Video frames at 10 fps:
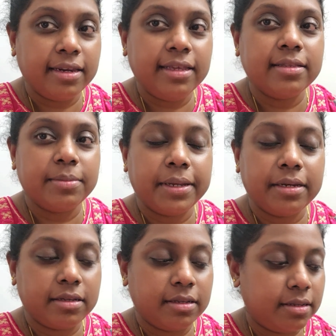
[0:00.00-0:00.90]
है नींद है
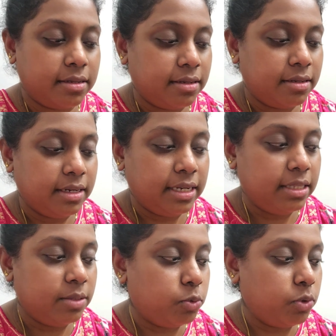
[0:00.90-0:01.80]
ना
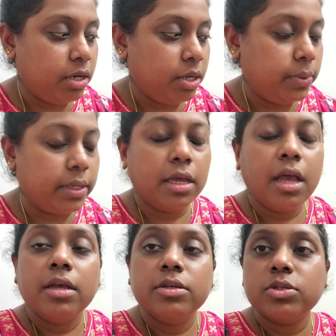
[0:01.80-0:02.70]
नींद पूरी नहीं
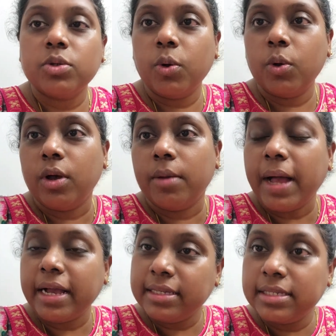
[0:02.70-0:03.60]
हुई सो so,
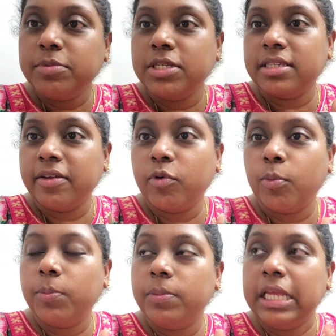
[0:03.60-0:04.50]
बाकी सब चीज़ें वो
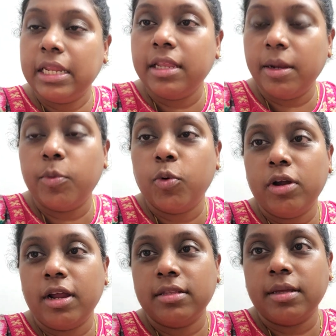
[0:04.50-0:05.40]
धीरे धीरे
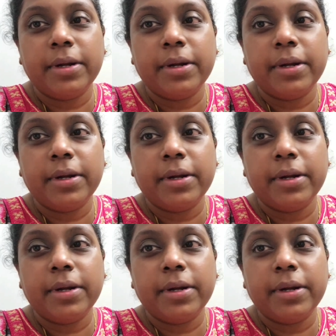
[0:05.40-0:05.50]
बोल रहा था